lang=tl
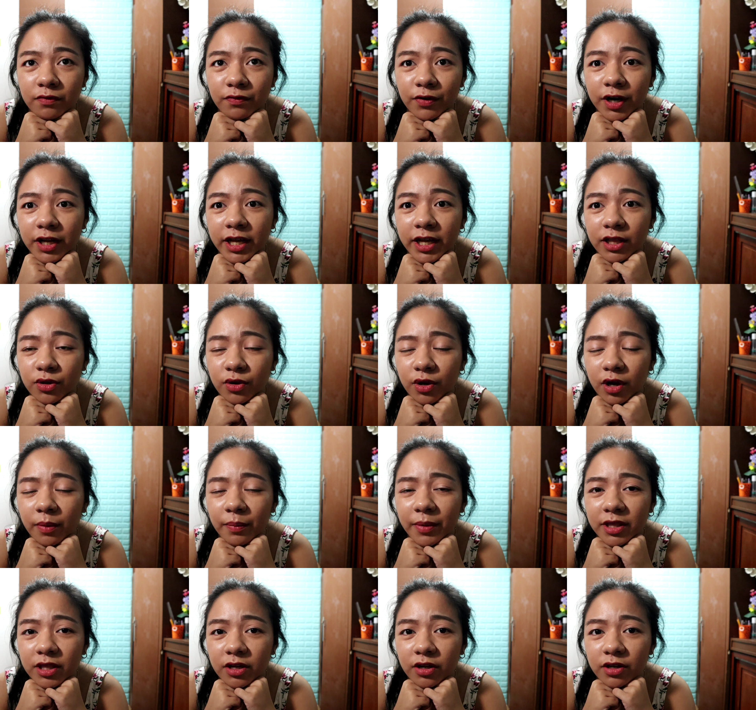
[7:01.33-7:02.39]
Don't forget to
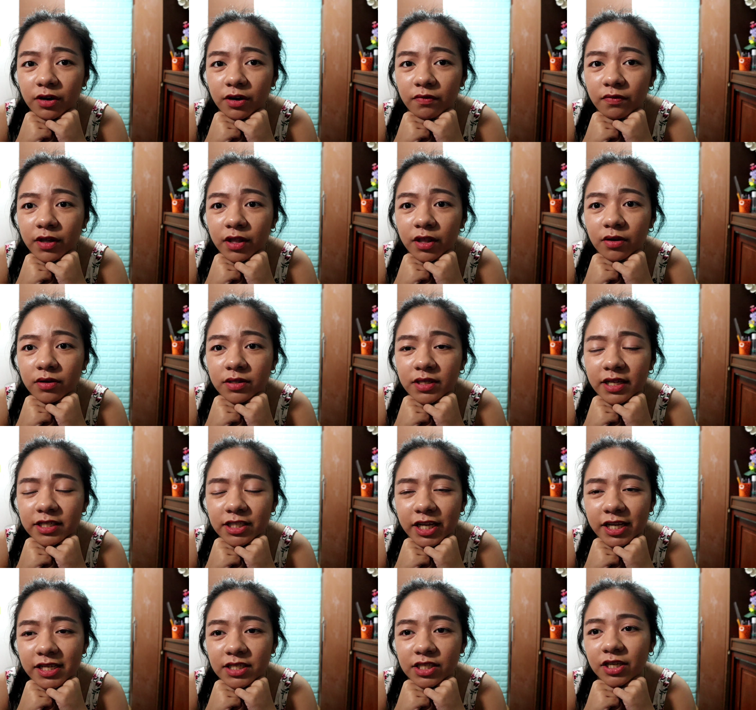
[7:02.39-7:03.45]
comment on your video
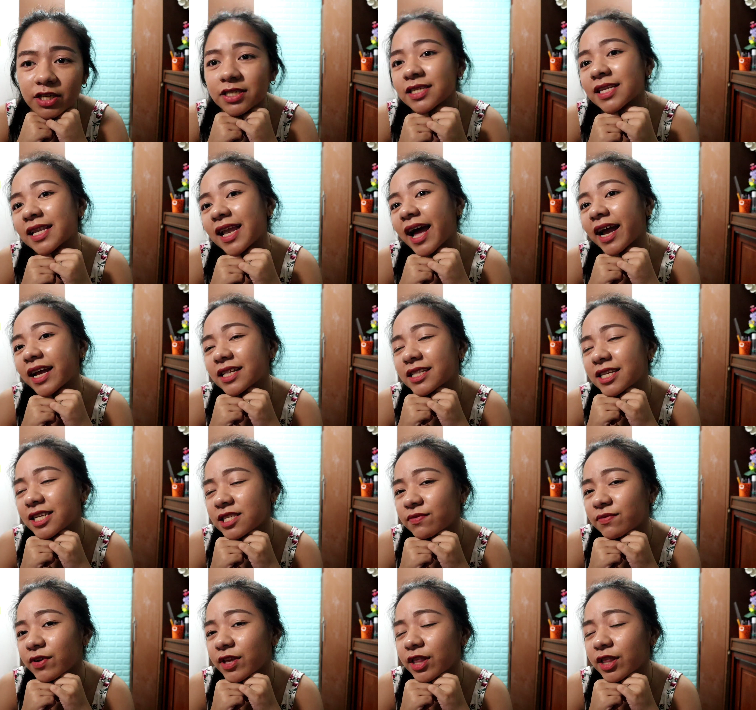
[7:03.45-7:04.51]
suggestions, like
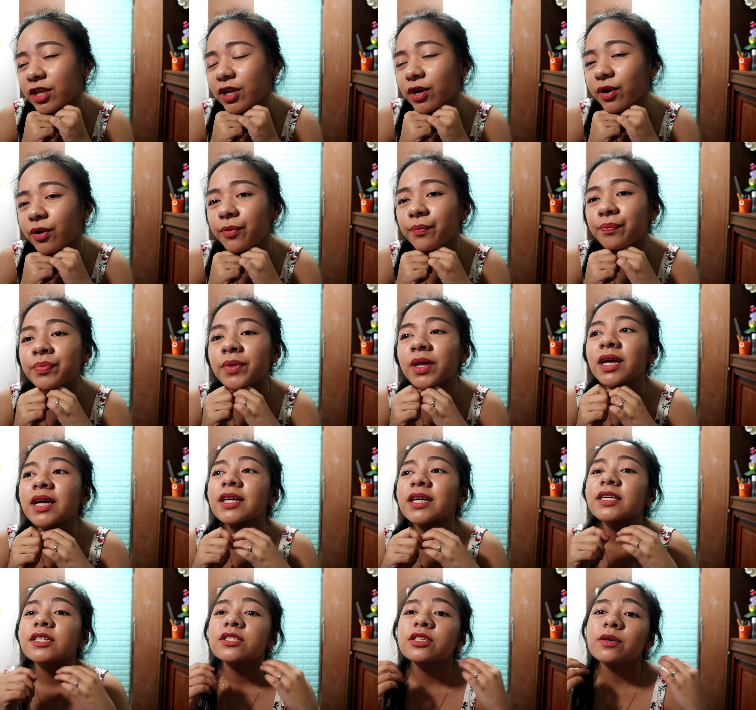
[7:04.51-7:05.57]
this video,
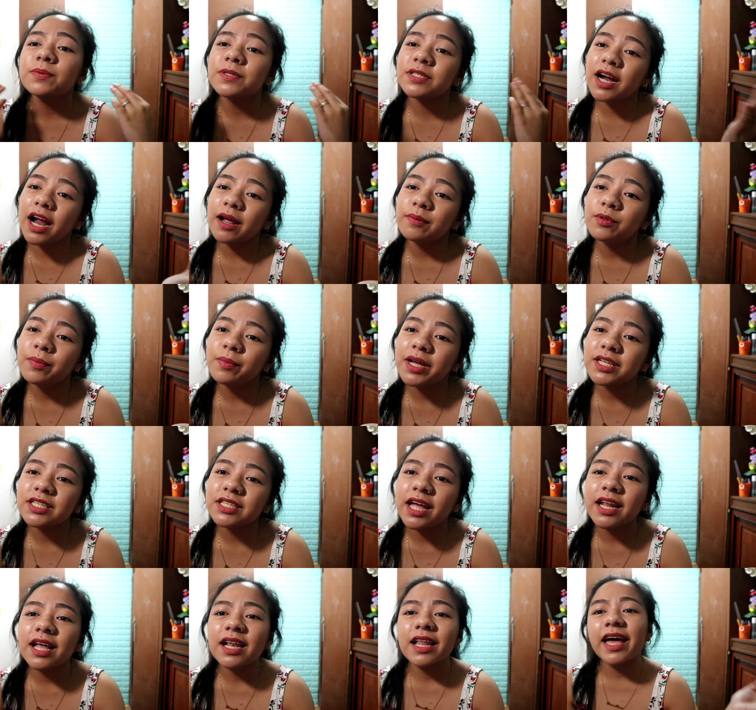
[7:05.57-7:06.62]
subscribe to my
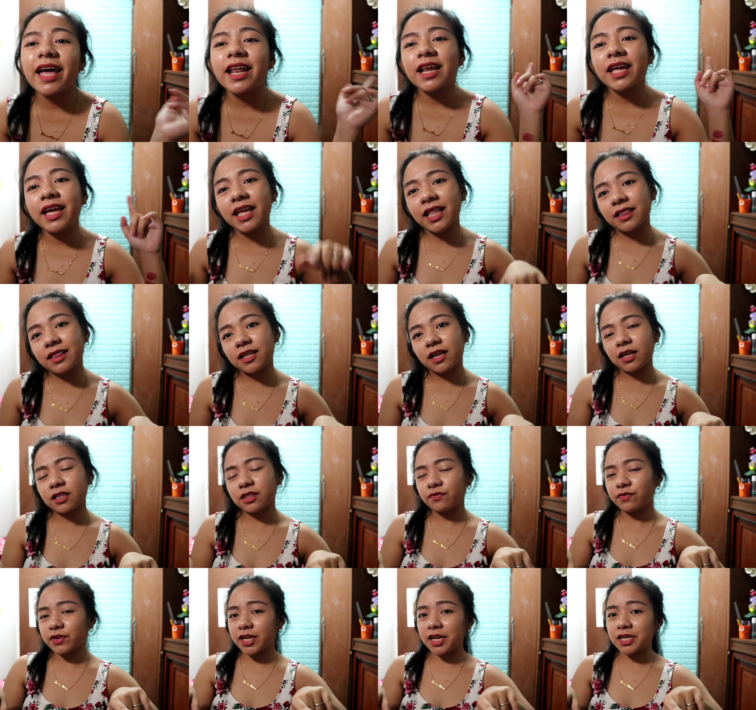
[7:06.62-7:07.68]
channel, and hit the
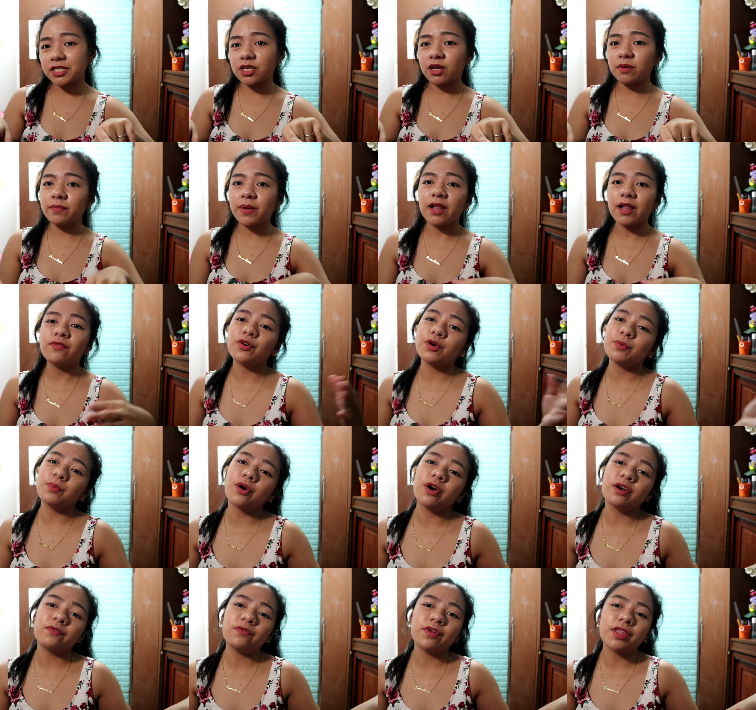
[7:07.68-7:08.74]
notification bell for
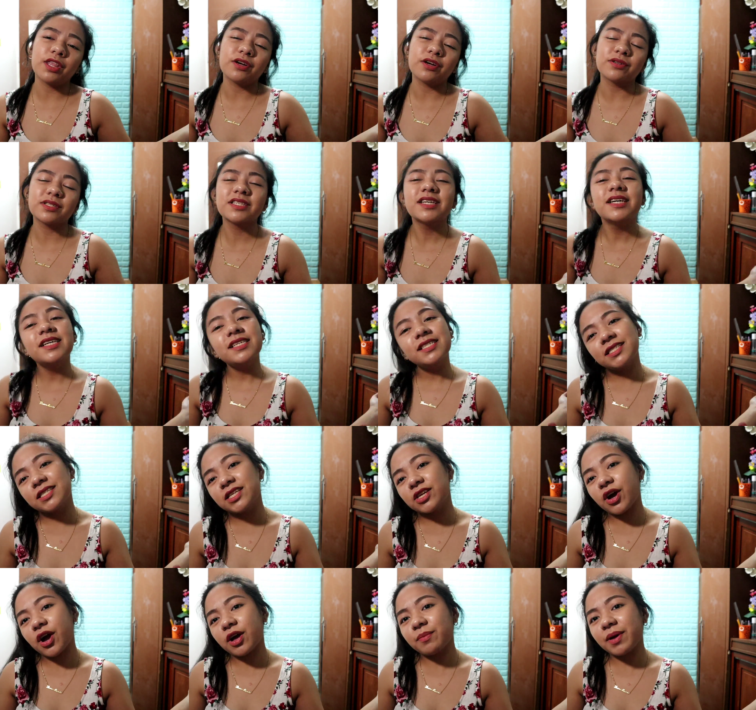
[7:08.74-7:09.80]
more videos.
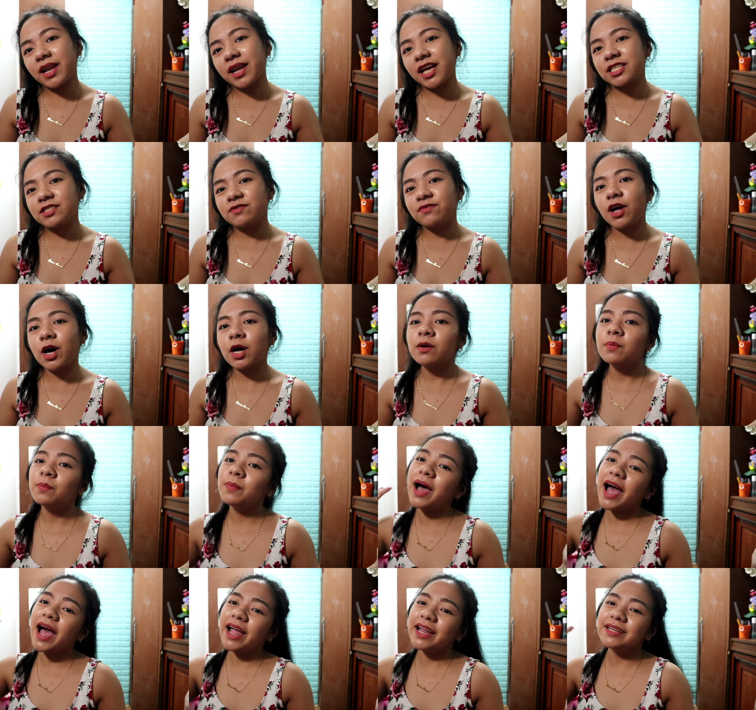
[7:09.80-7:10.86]
See you on my next vlog.
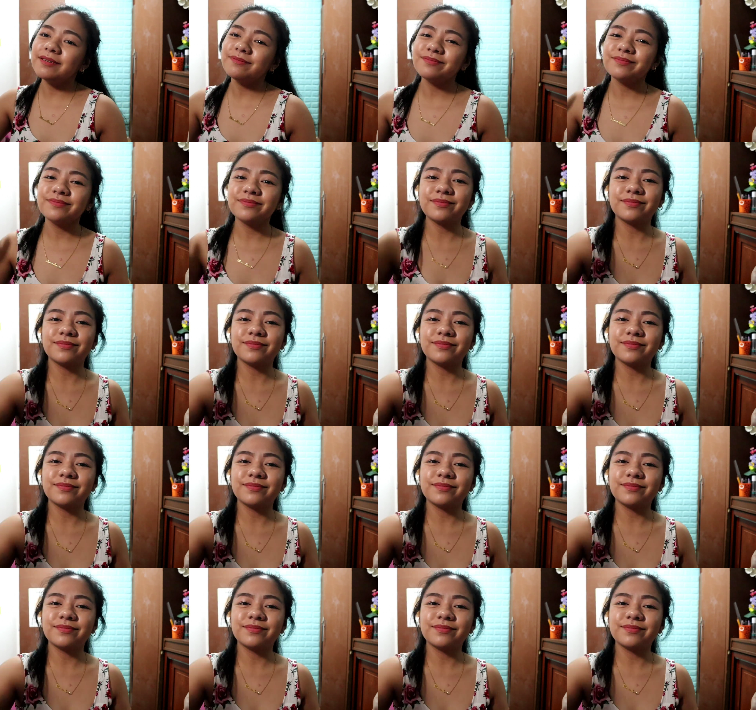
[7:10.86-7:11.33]
Bye!